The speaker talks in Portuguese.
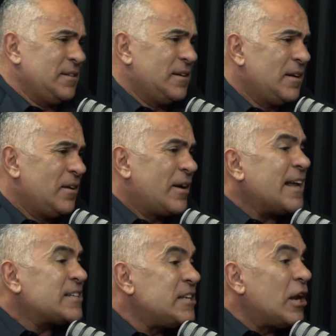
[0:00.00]
É, é. Tem
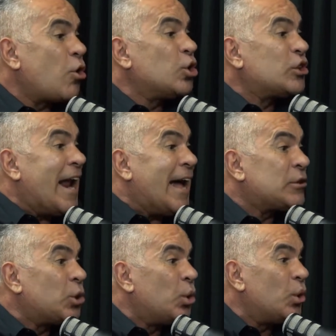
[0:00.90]
aquela série
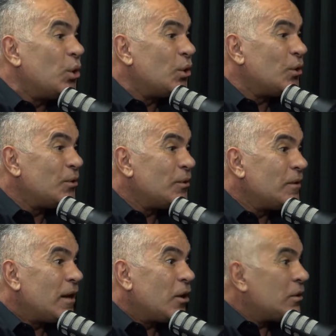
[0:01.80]
contrato assina lá. Ele
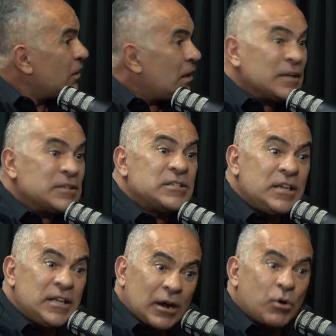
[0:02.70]
assina contrato. Ele assina o
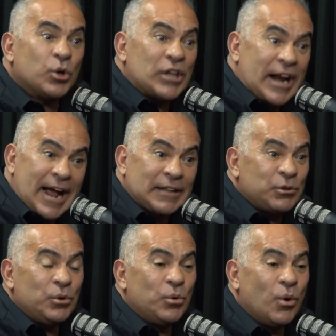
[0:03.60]
contrato. Assina contrato
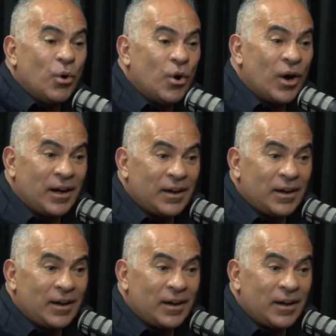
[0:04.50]
caramba, e não honra.